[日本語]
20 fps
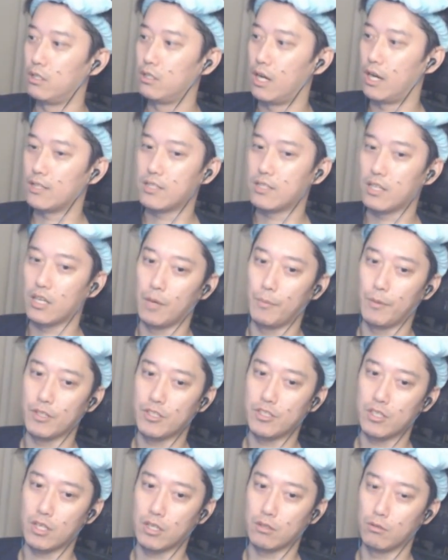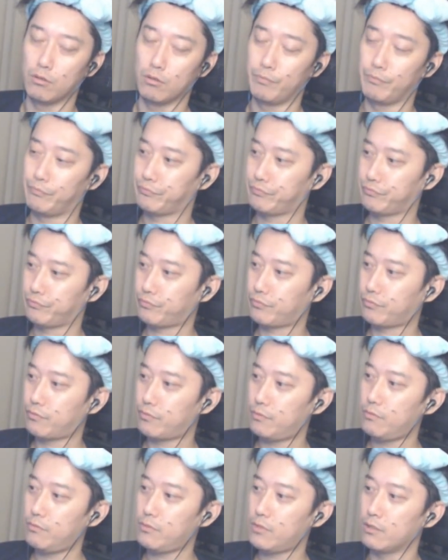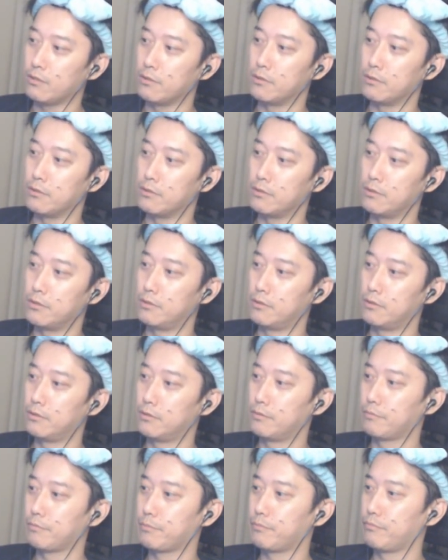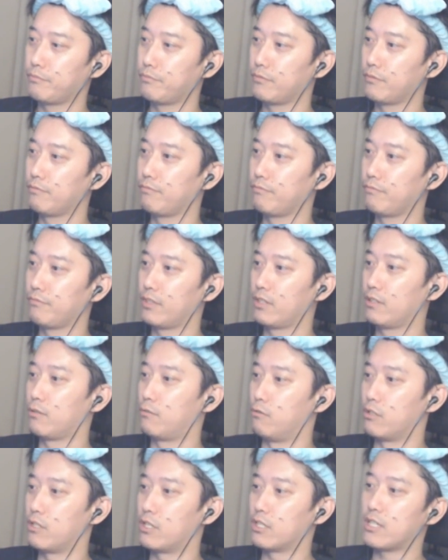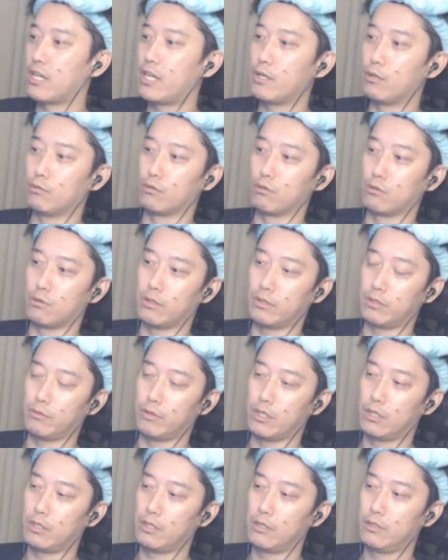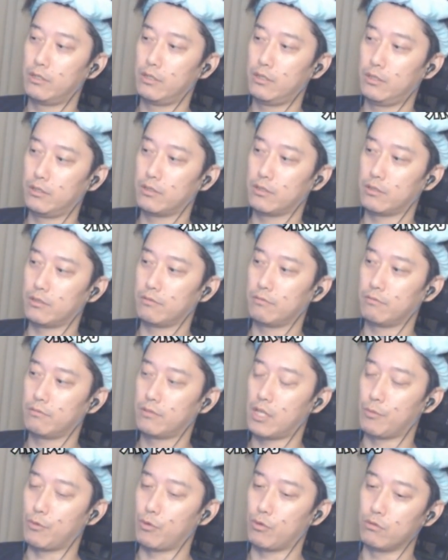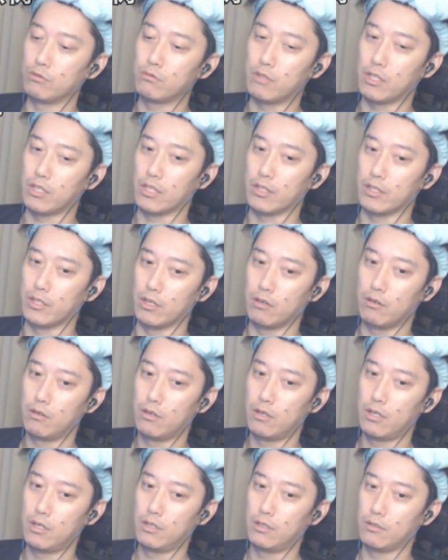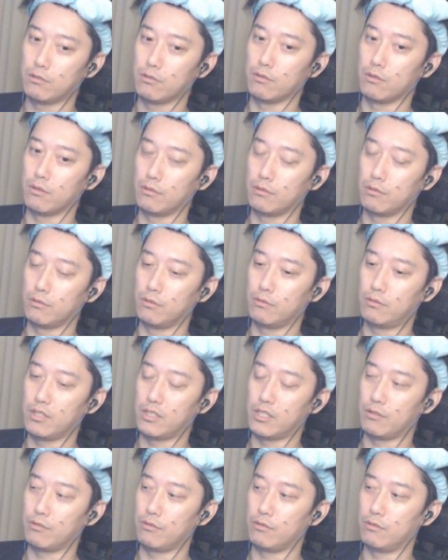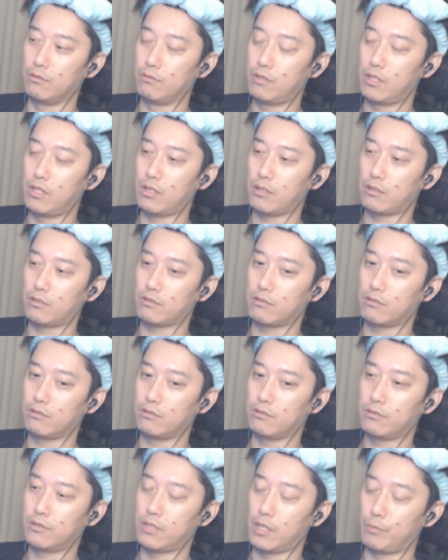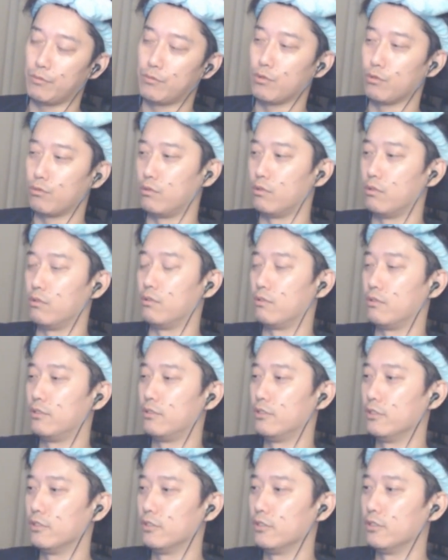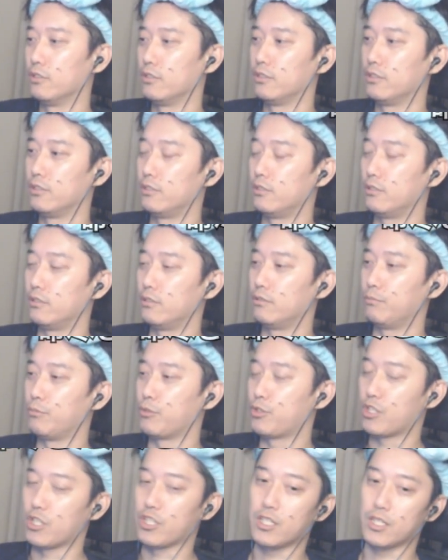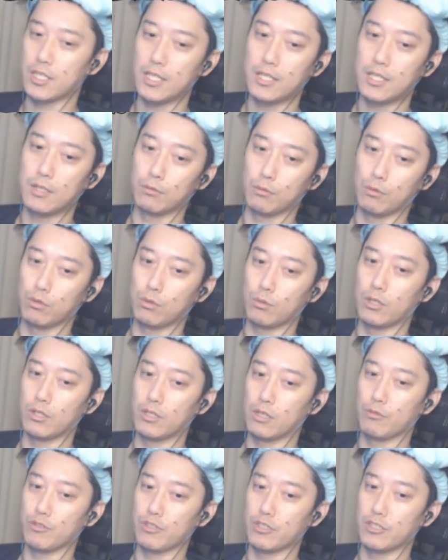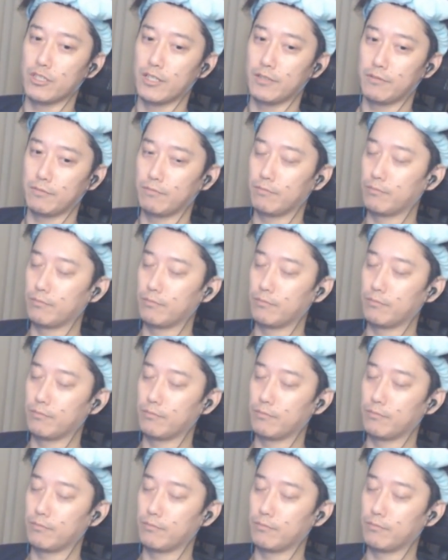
朝浜町さんの。うん。これが最後のことだったわ。多分これ打ってたんだよ。そう。打ってた、打ってて、多分ちょっと、もしかしたら最後のことだったかもしれない。